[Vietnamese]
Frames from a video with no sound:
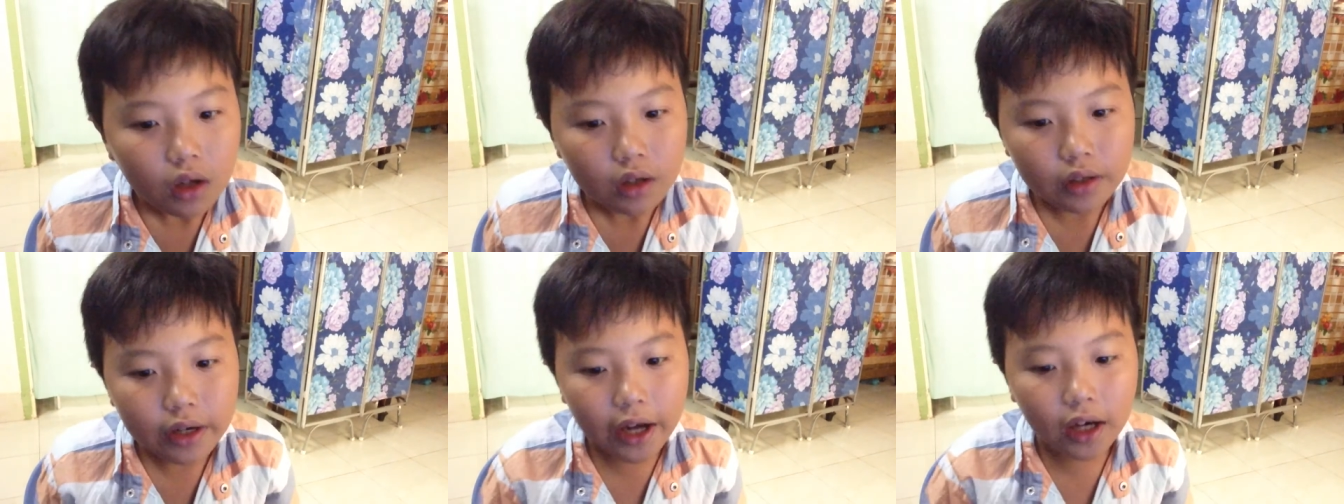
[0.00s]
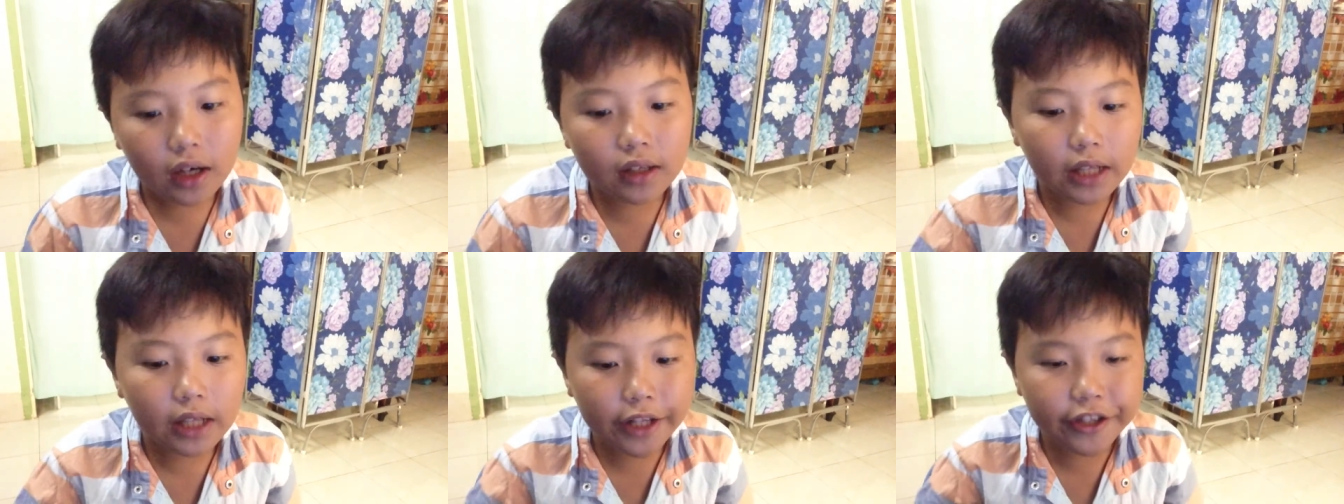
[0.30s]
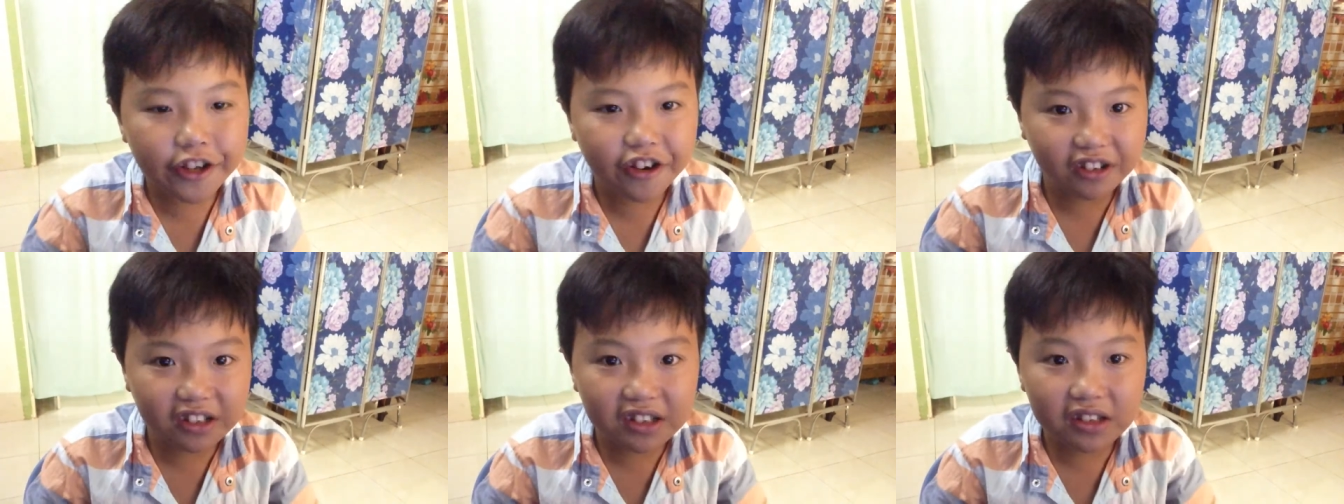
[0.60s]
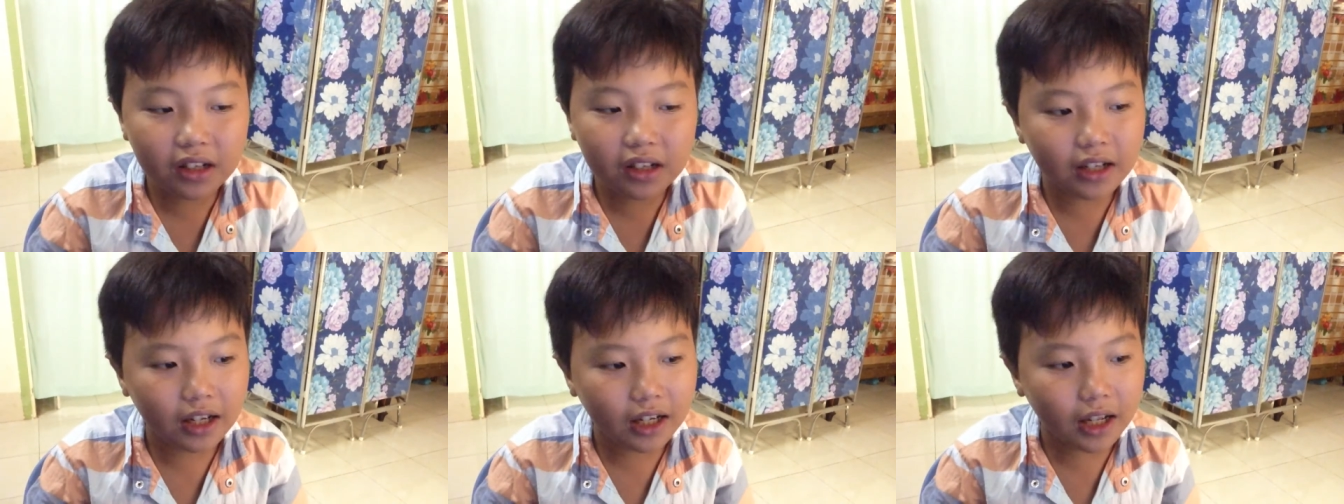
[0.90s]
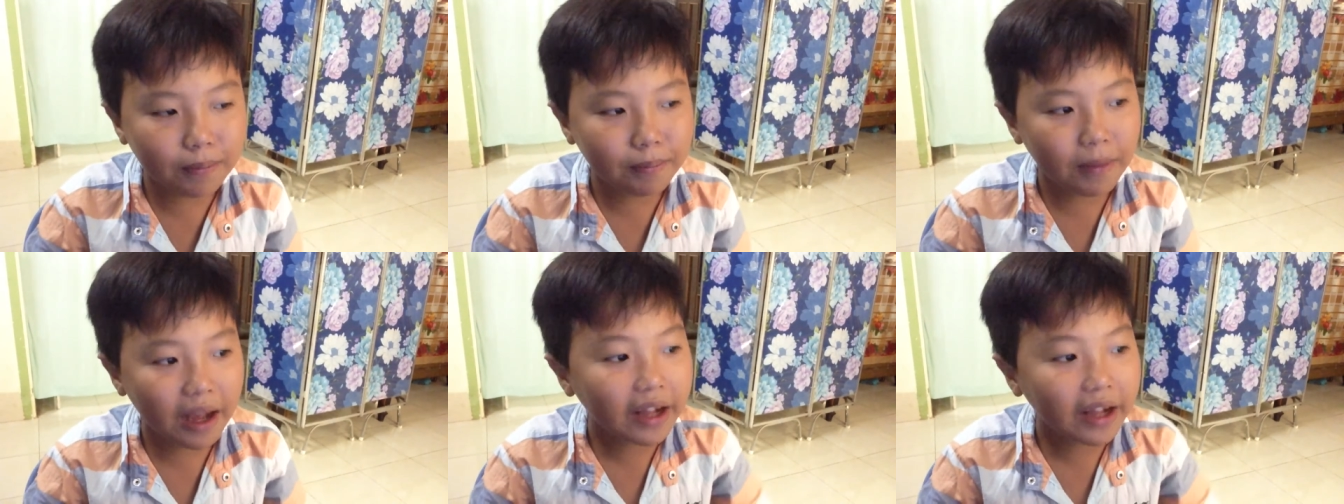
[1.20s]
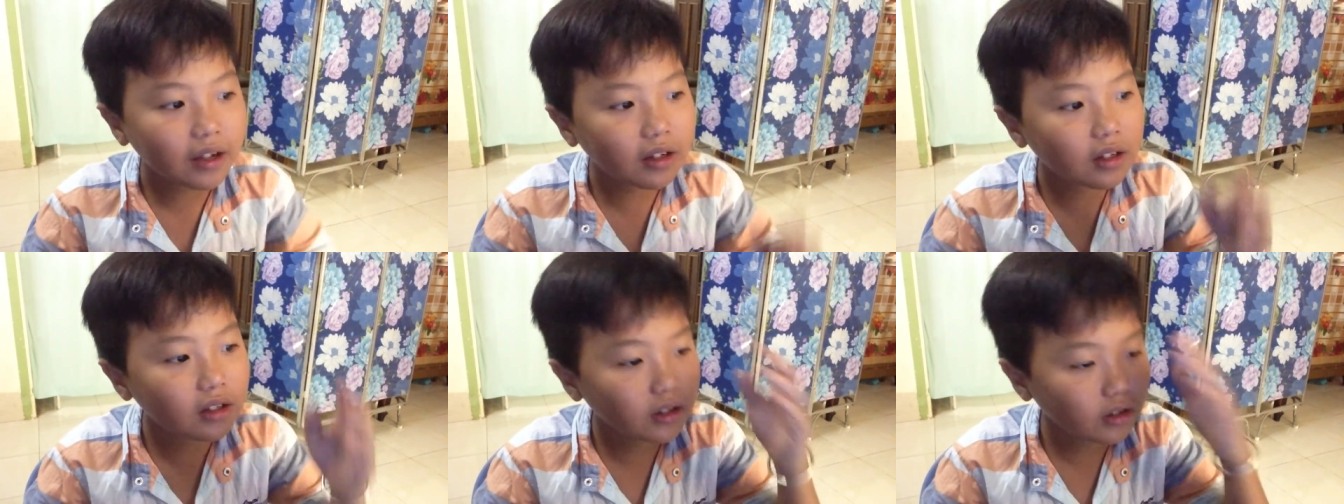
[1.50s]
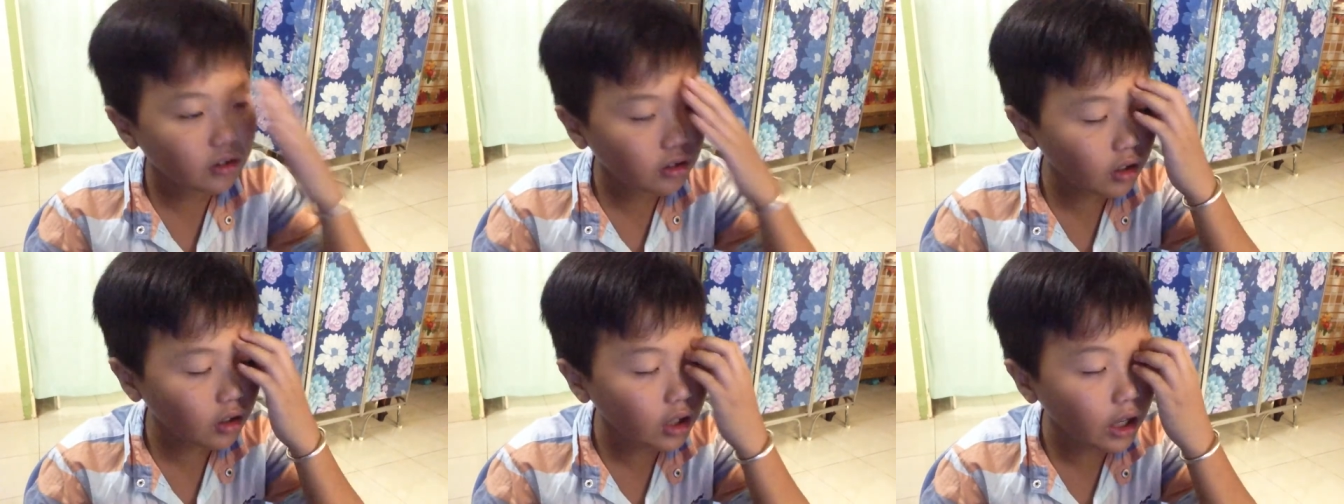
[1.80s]
để có thể cho tất cả các bạn
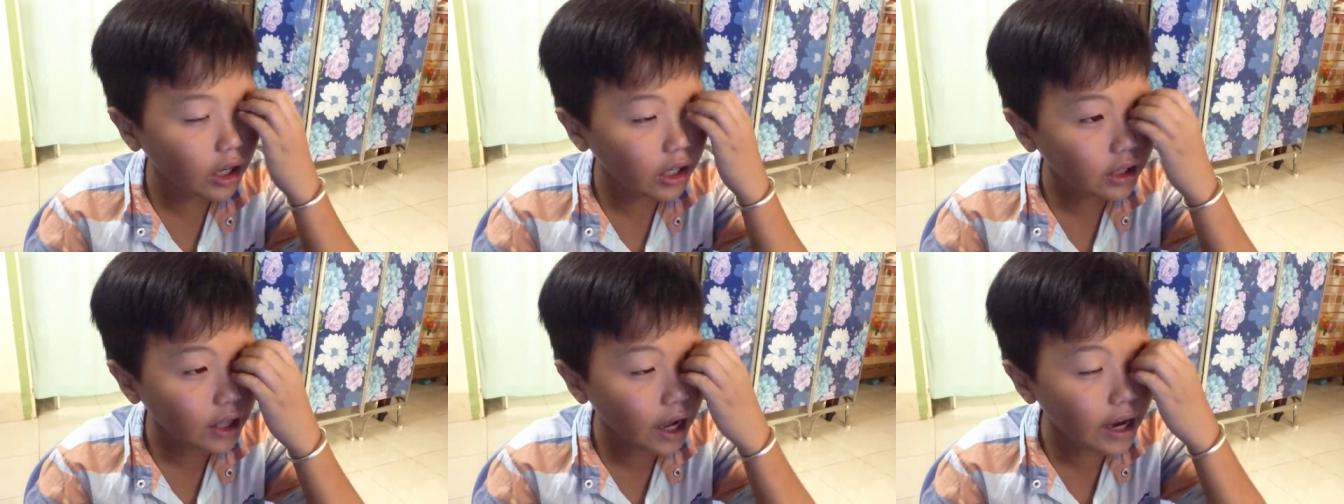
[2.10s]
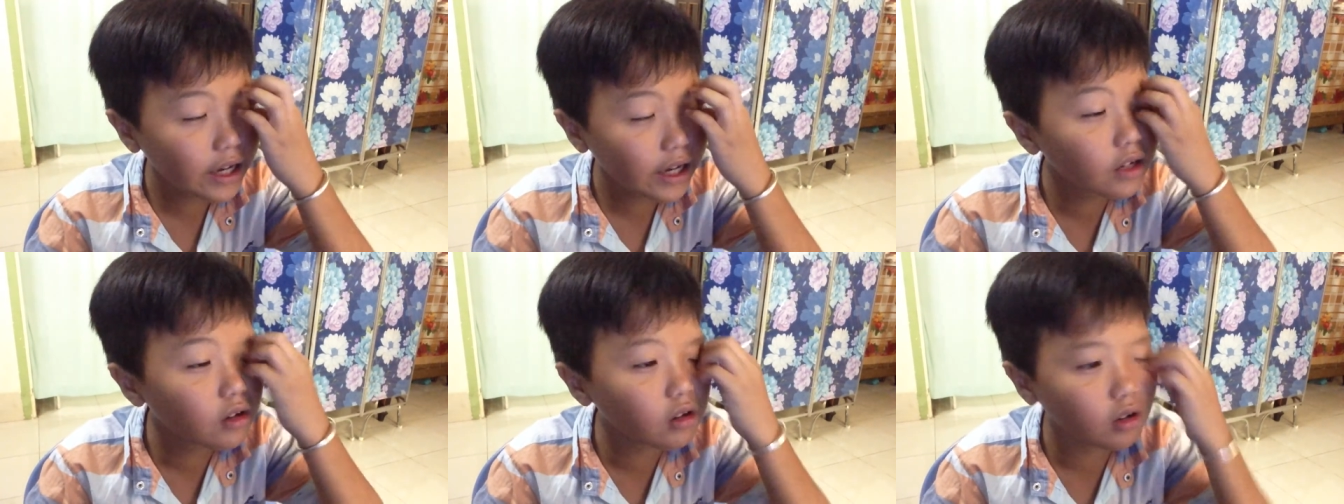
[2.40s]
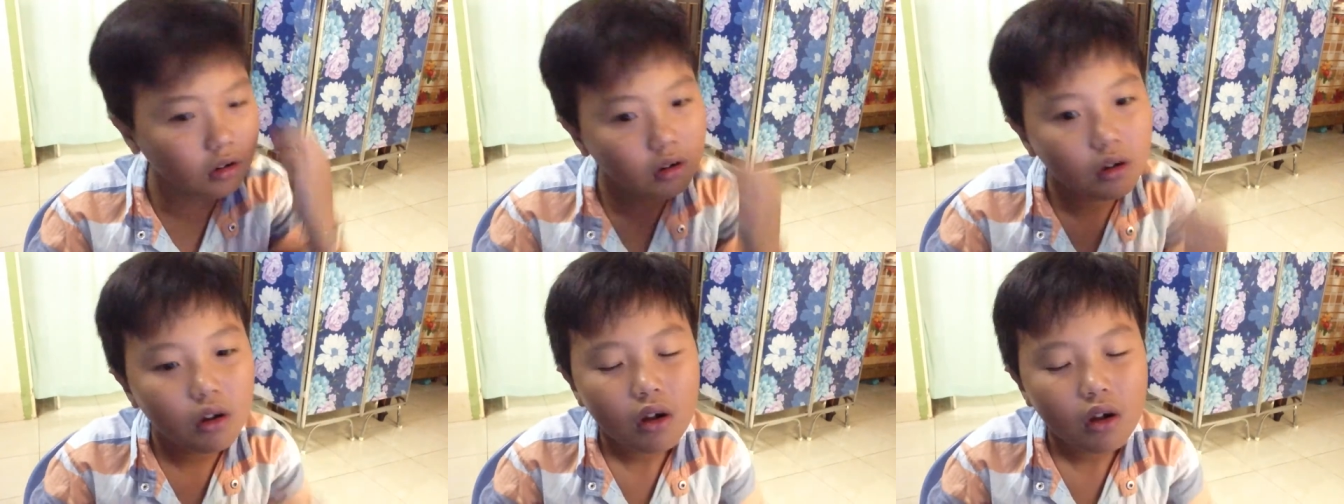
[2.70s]
có thể thấy được